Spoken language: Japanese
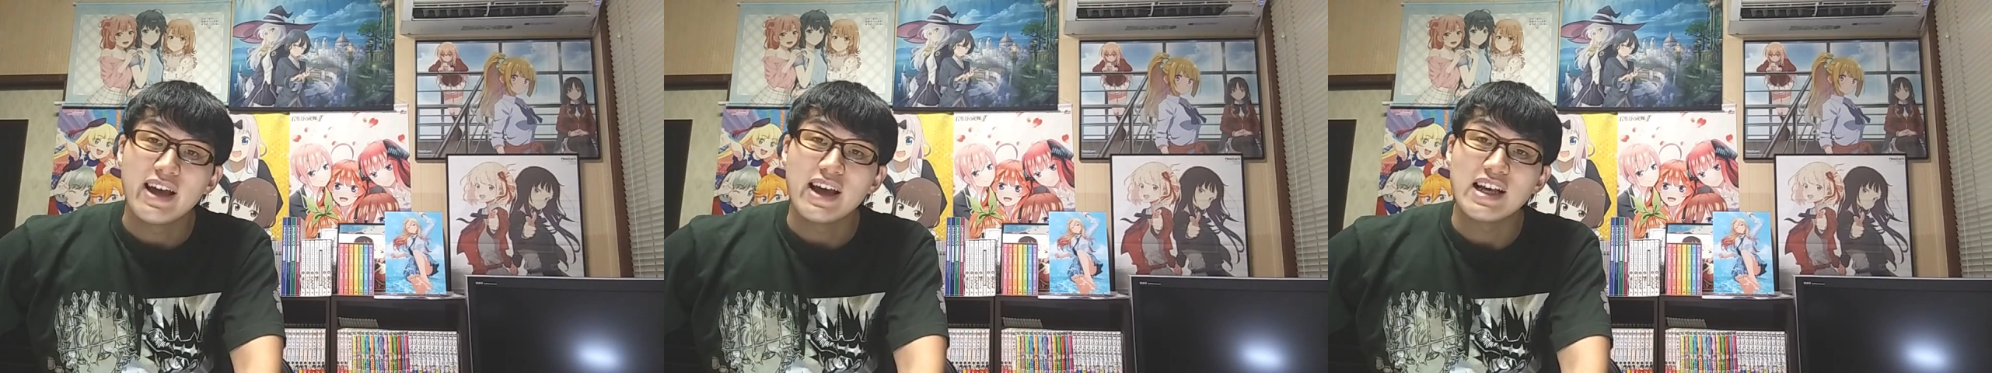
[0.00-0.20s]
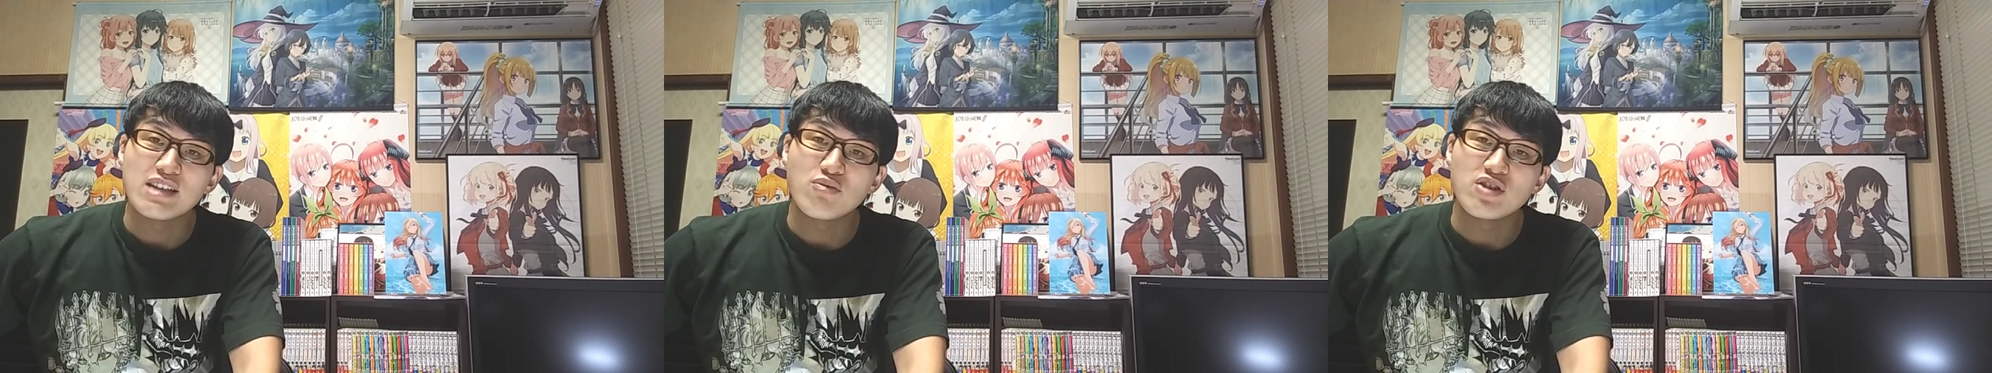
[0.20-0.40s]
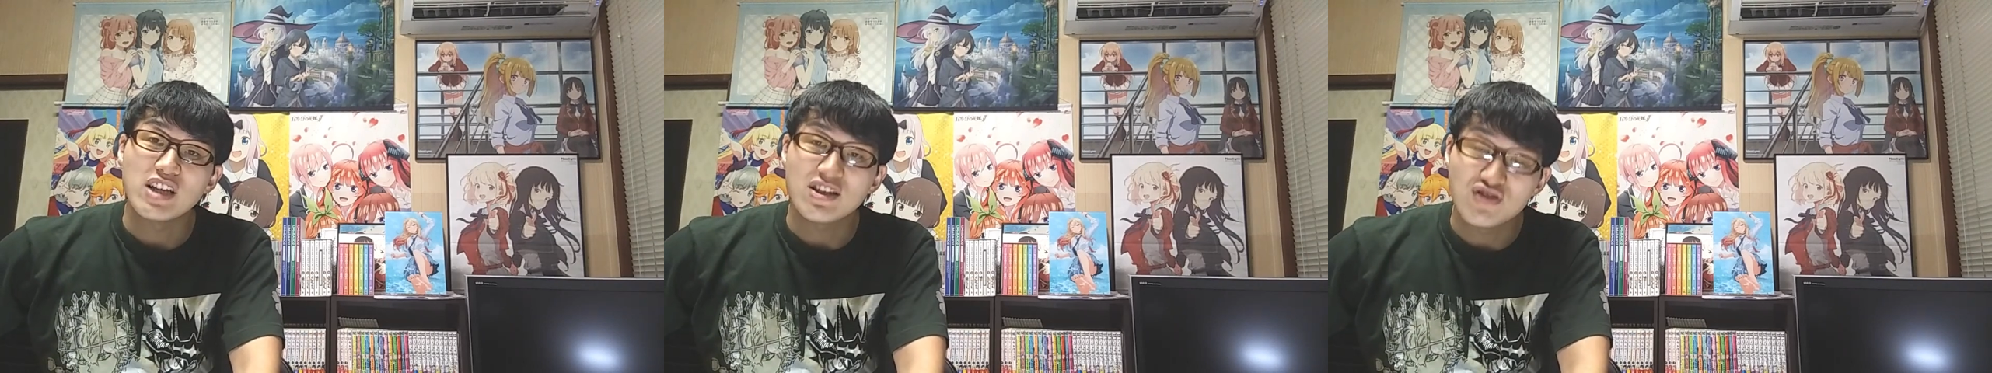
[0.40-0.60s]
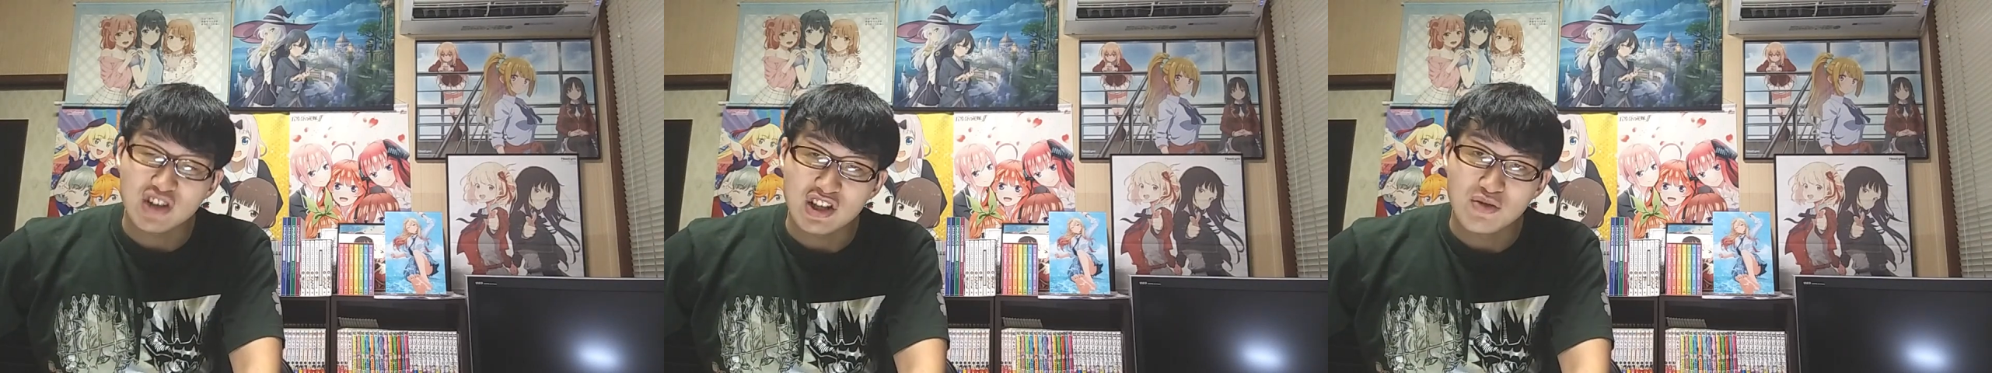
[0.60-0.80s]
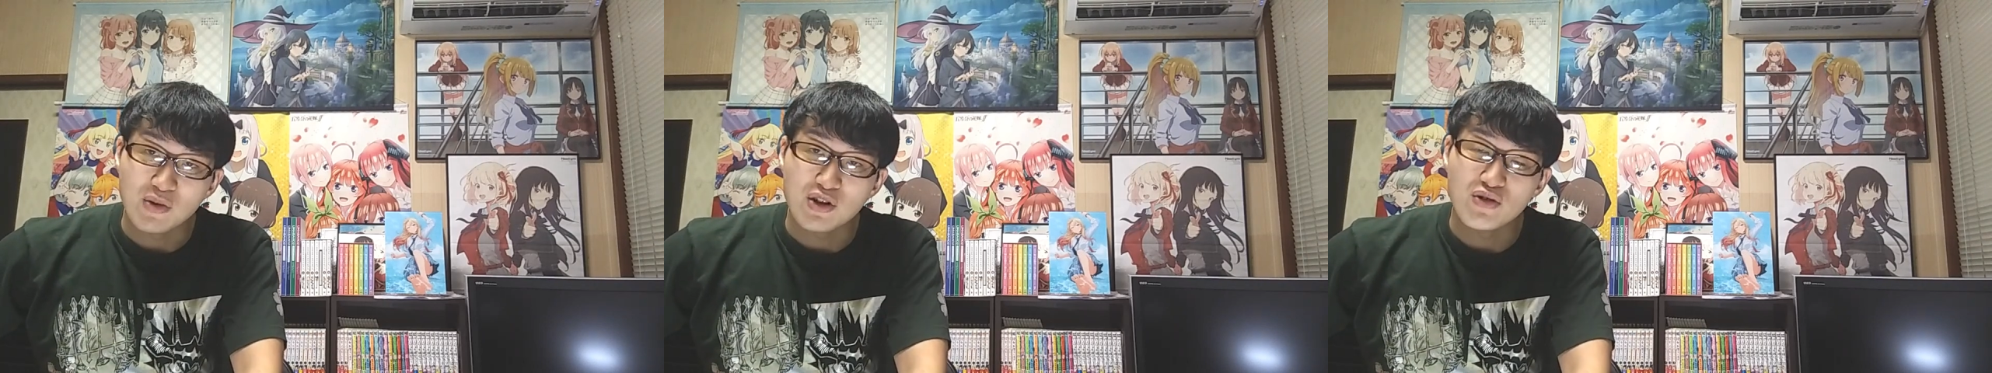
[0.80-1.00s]
えー、つまり30
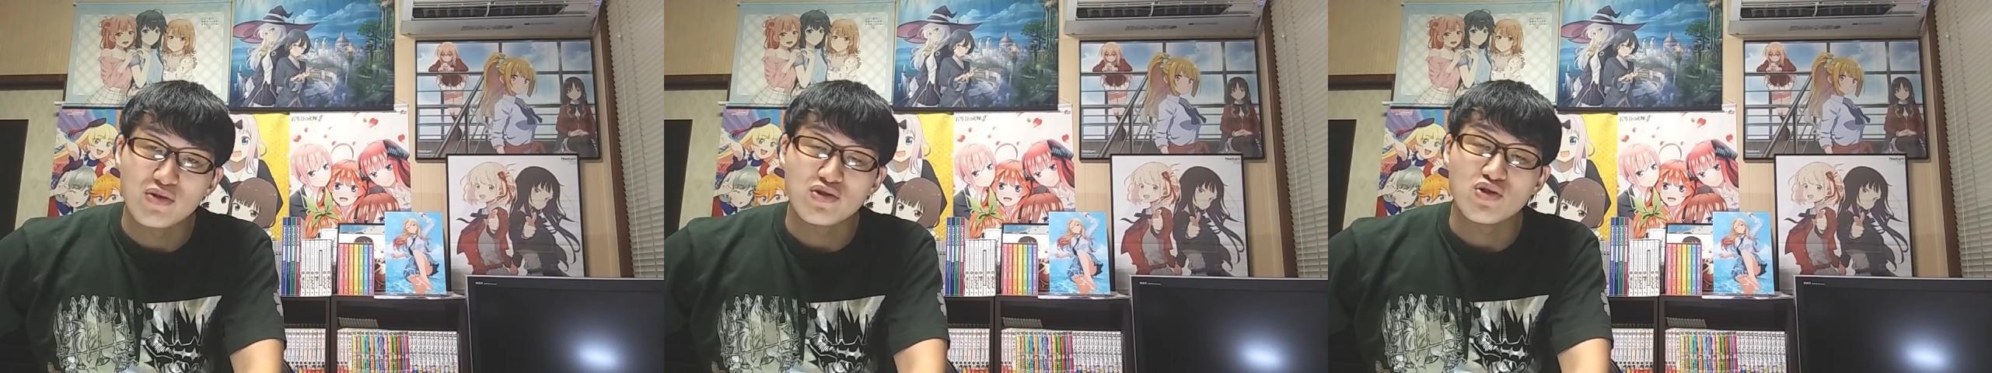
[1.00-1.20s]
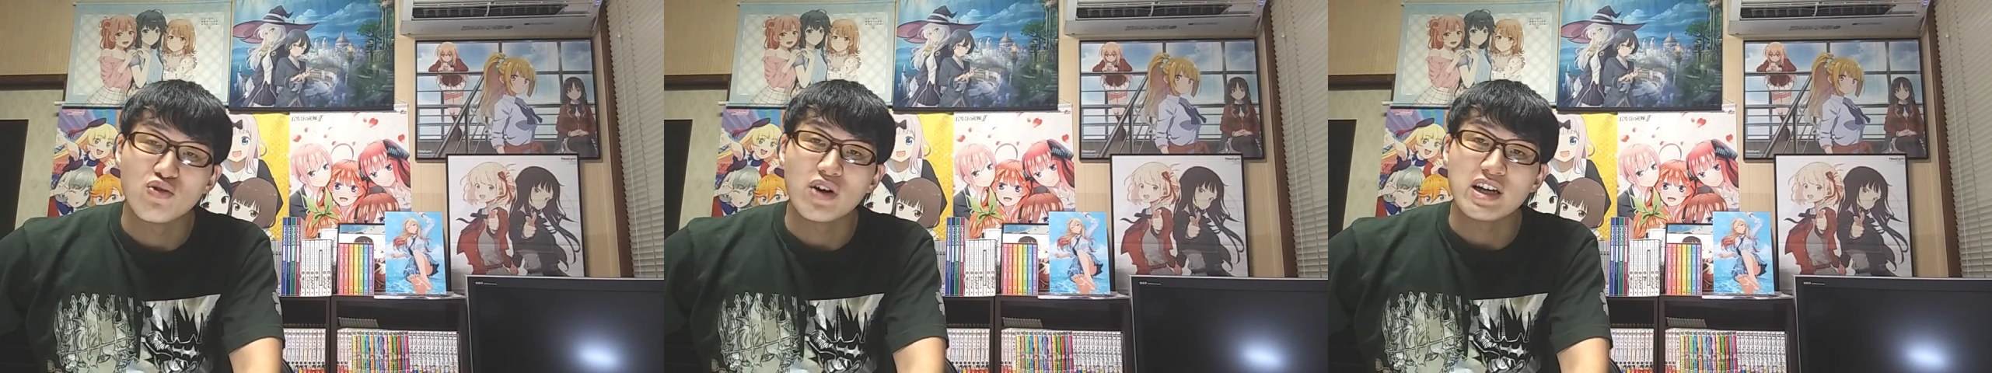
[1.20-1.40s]
回順番の紹